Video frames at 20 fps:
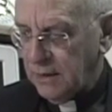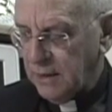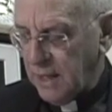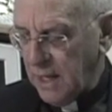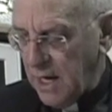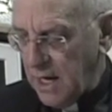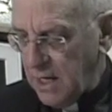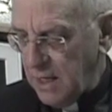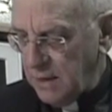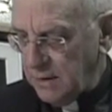
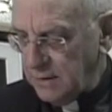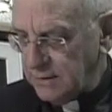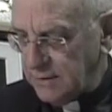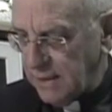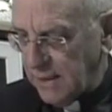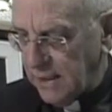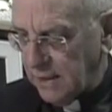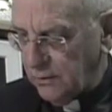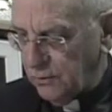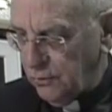
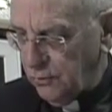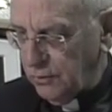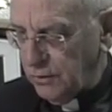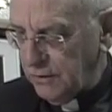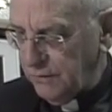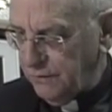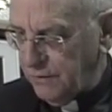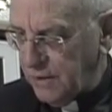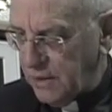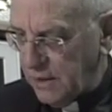grâce à la
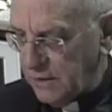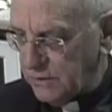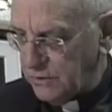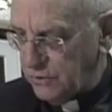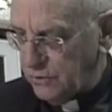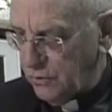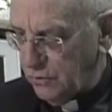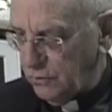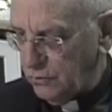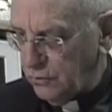
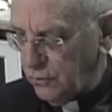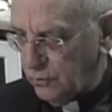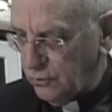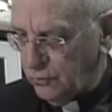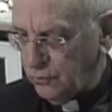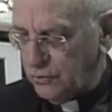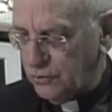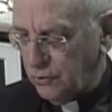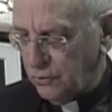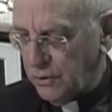glorification de
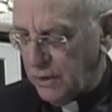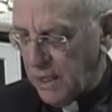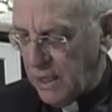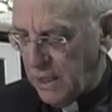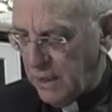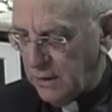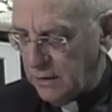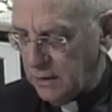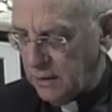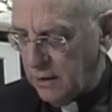tout son
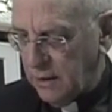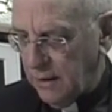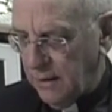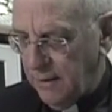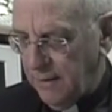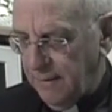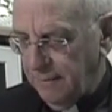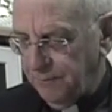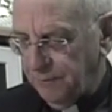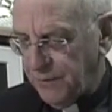être
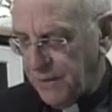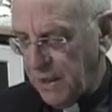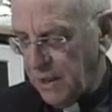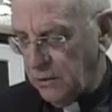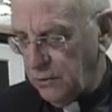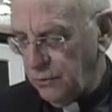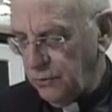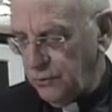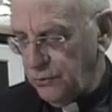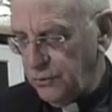
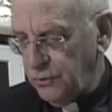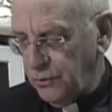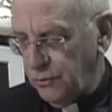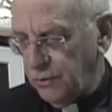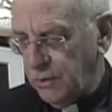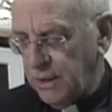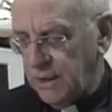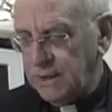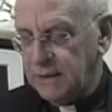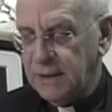dans
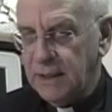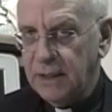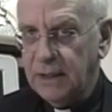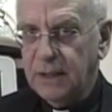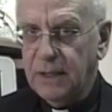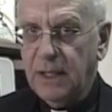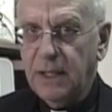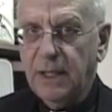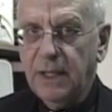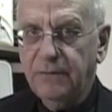l'union
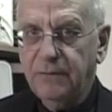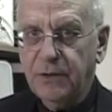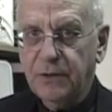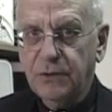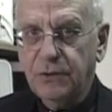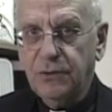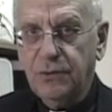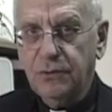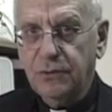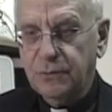éternelle
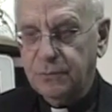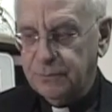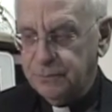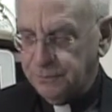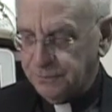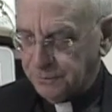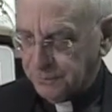avec Dieu.